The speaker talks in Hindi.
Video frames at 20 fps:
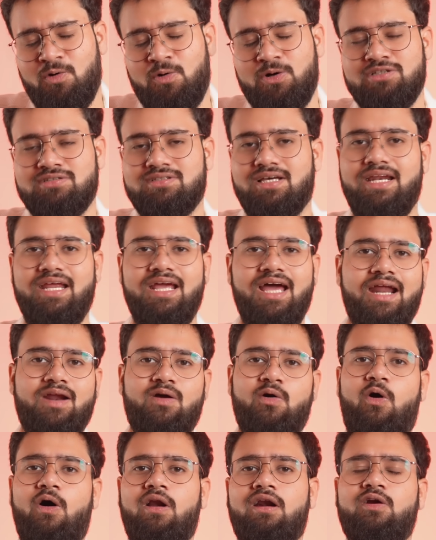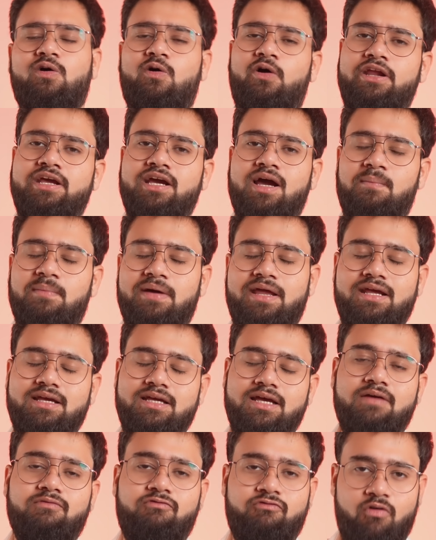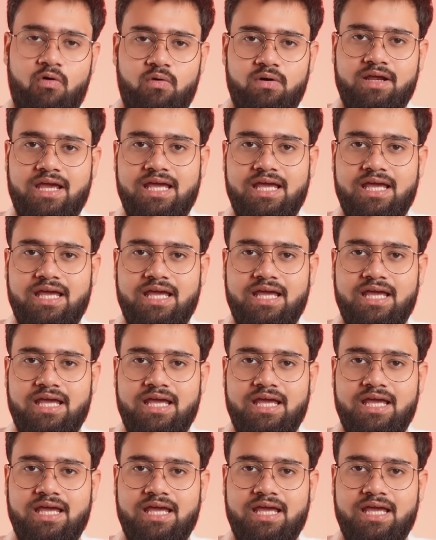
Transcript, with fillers: नोटिस करी यार कॉल रिकॉर्डिंग का मेरे फोन